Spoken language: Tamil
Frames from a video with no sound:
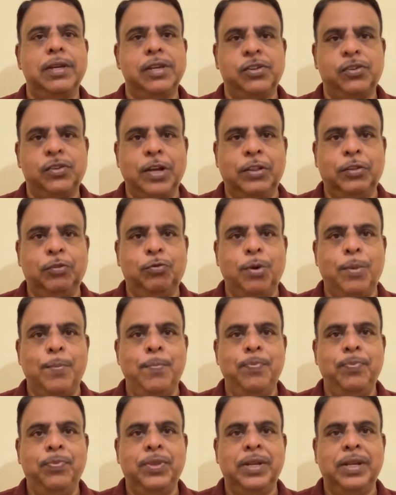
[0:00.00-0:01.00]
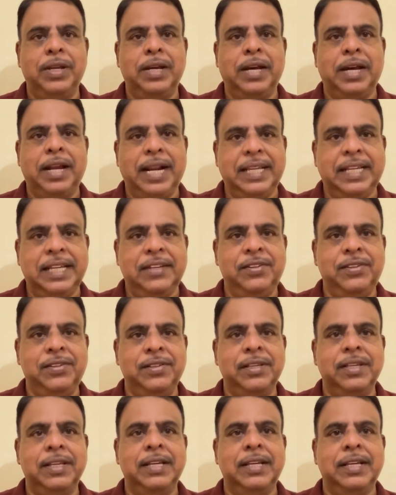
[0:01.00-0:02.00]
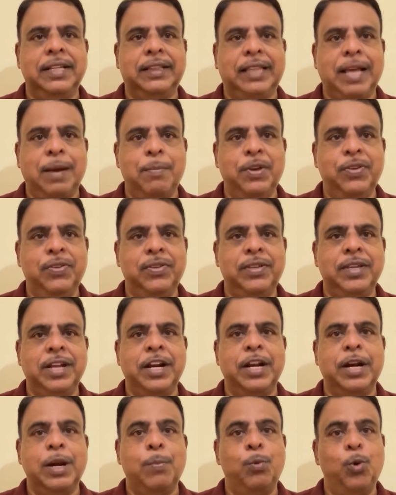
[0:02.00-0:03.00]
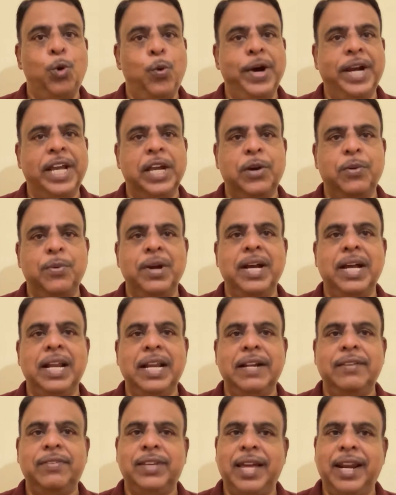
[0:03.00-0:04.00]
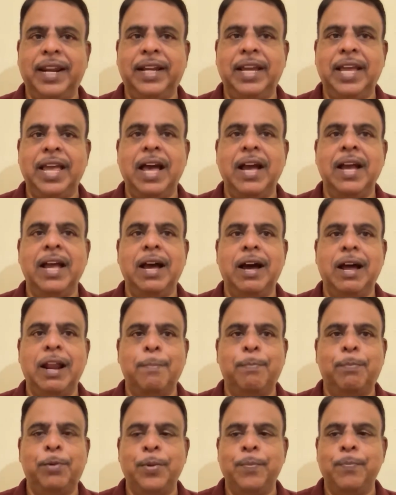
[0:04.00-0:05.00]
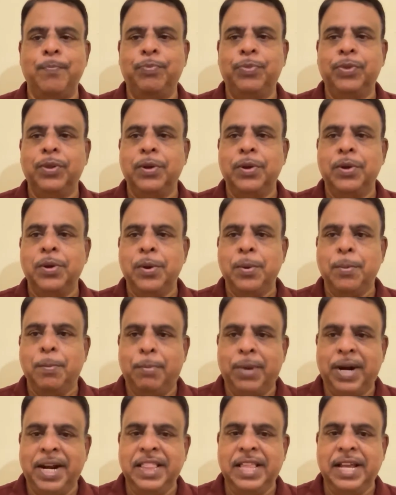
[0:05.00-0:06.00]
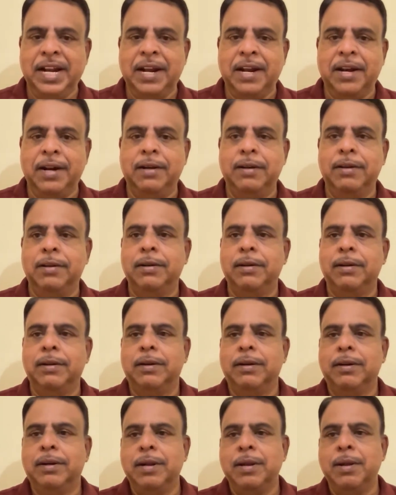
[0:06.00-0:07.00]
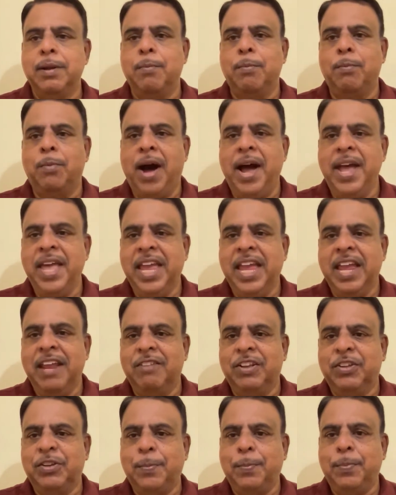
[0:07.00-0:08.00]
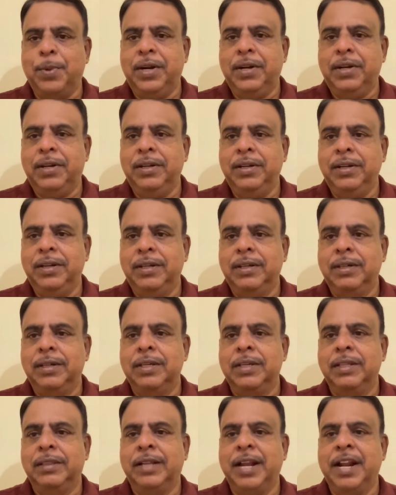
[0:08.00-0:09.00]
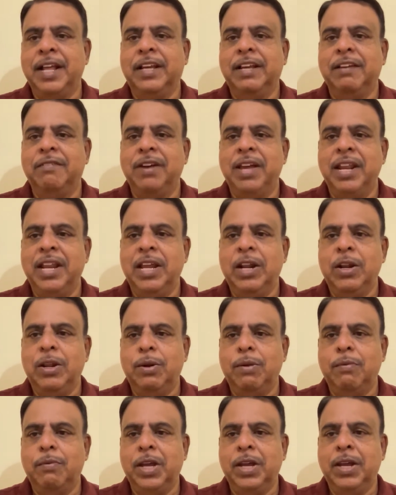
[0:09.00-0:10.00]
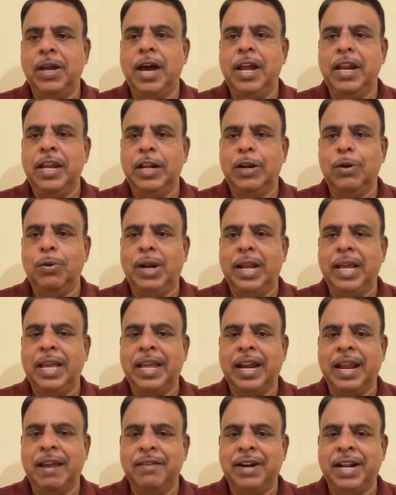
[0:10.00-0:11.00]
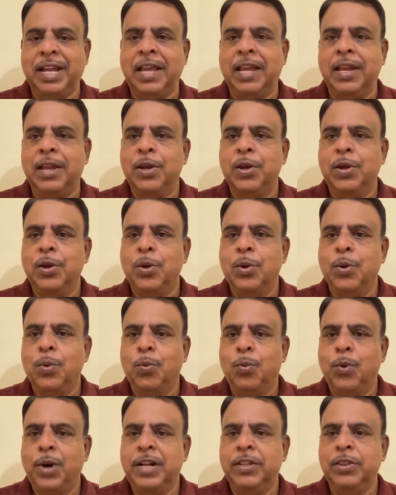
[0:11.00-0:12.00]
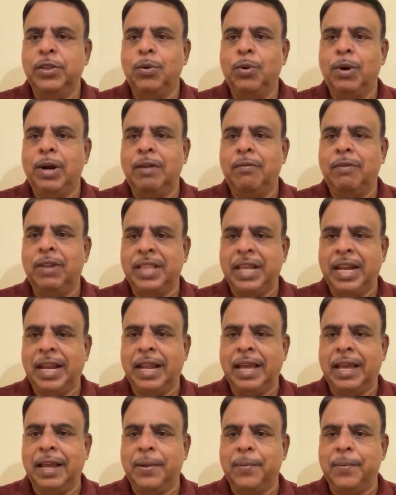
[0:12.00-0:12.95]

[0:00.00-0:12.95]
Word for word: சத்வம் ரஜஸ் தமஸ் என்ற மூவகை குணங்களின் சேர்க்கையாக ஆளப்படும் மனிதன் மாயையின் வசப்பட்டு தனக்கு வெறியில் வெகு அருகில் உள்ள இறைவனை உணர்ந்து கொள்வது இல்லை